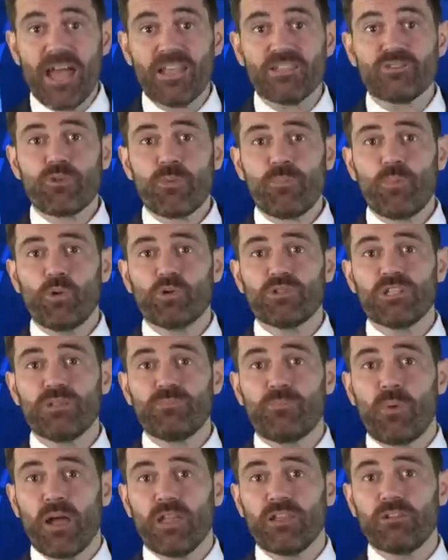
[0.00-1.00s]
Согласно
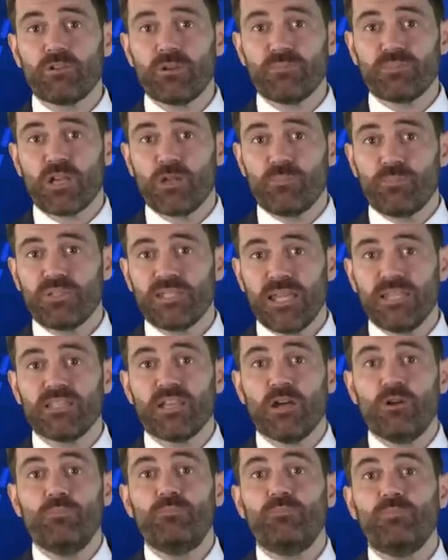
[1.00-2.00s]
данным
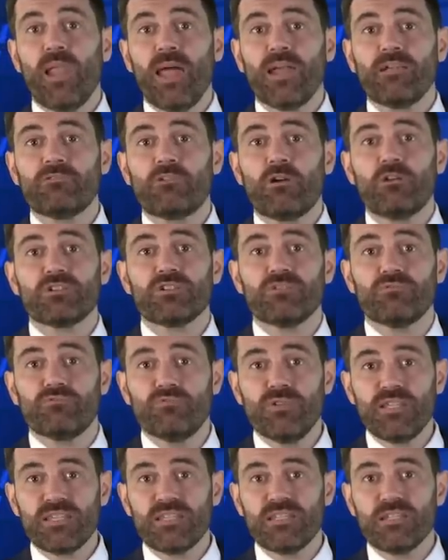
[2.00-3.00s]
CryptoPotato, недавняя
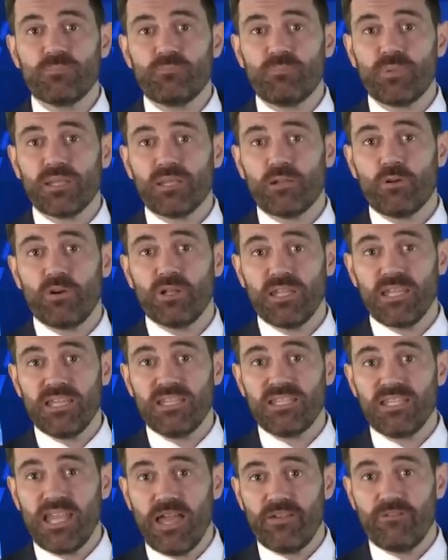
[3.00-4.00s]
поправка Bitcoin Spot
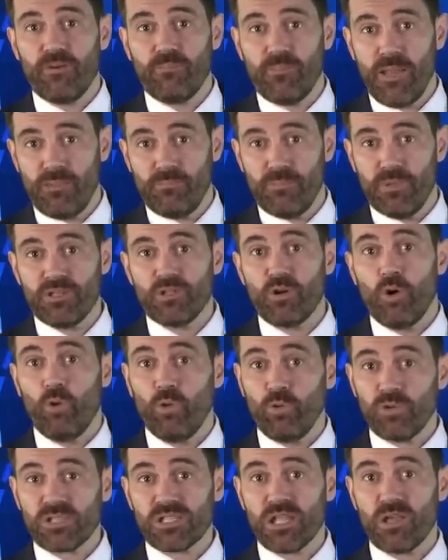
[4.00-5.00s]
ETF от
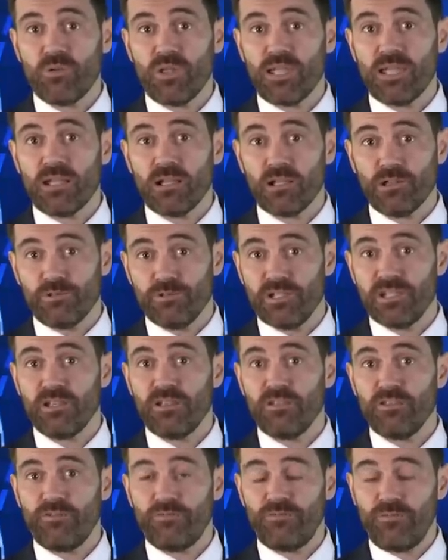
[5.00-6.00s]
BlackRock также
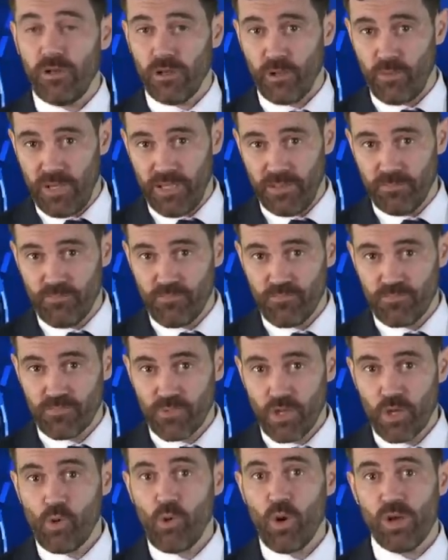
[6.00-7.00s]
содержала и следующее.
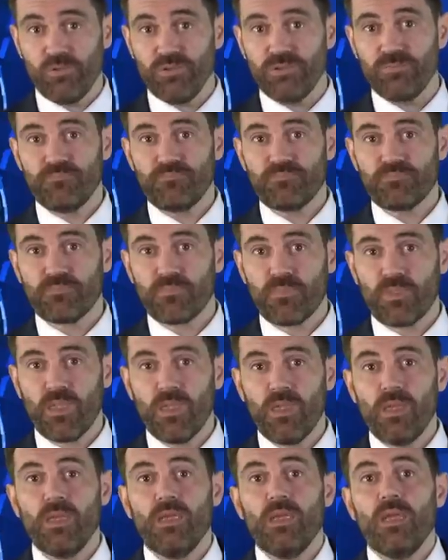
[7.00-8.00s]
Цитата.
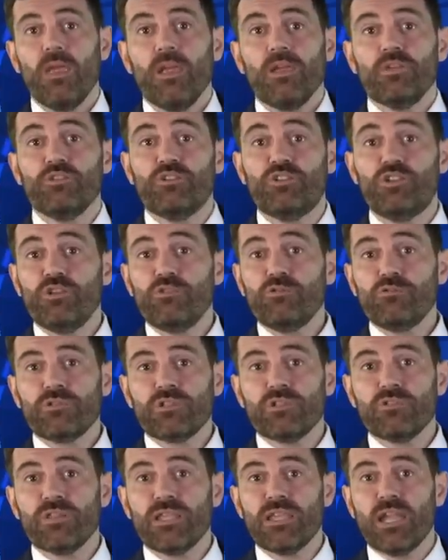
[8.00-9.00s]

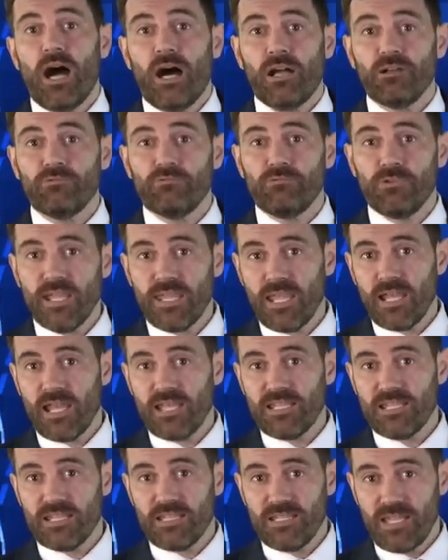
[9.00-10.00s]
Из-за нерегулируемого
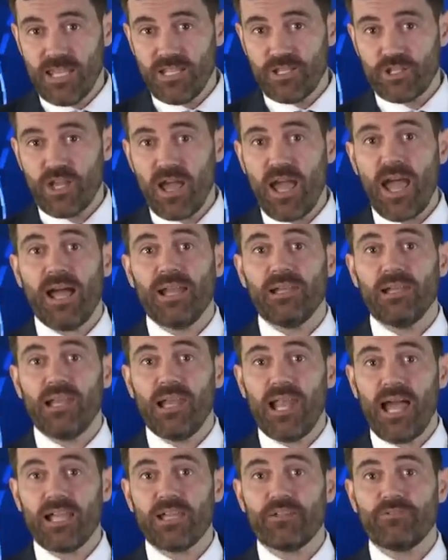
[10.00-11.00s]
характера,
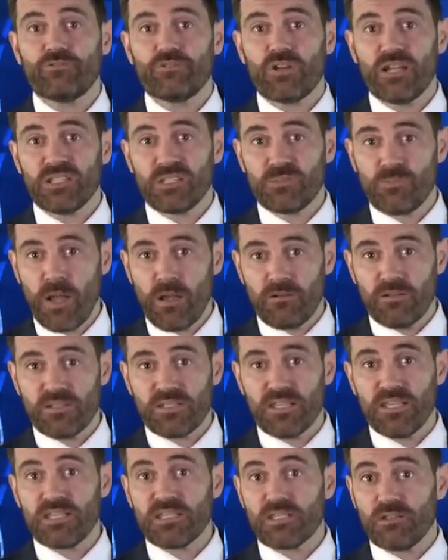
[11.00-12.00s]
а также отсутствия
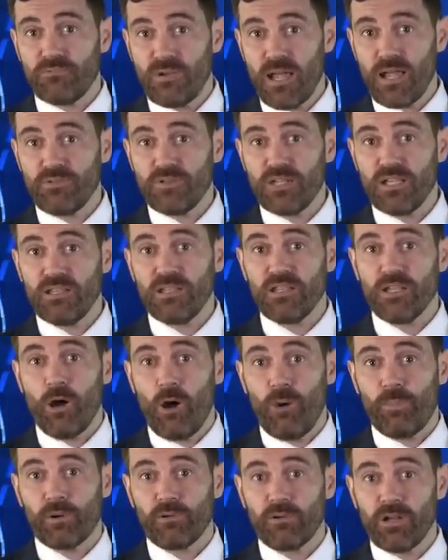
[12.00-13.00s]
прозрачности
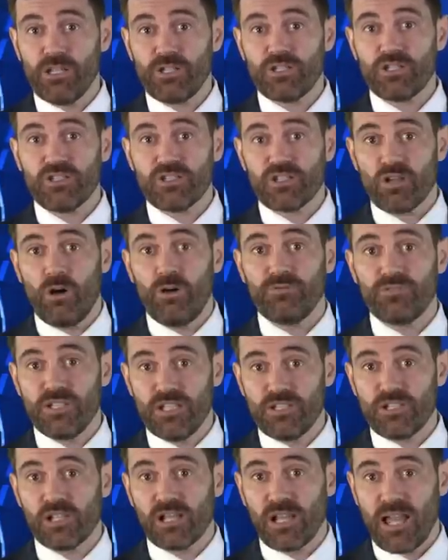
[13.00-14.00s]
вокруг операций
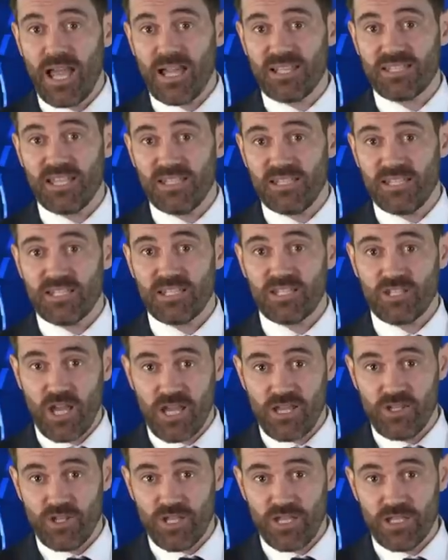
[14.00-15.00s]
бирж цифровых
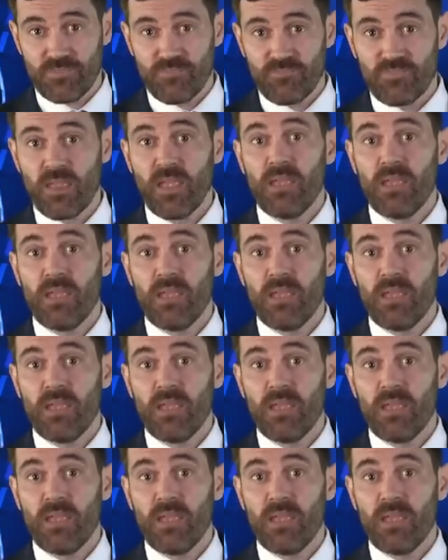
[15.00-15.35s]
активов,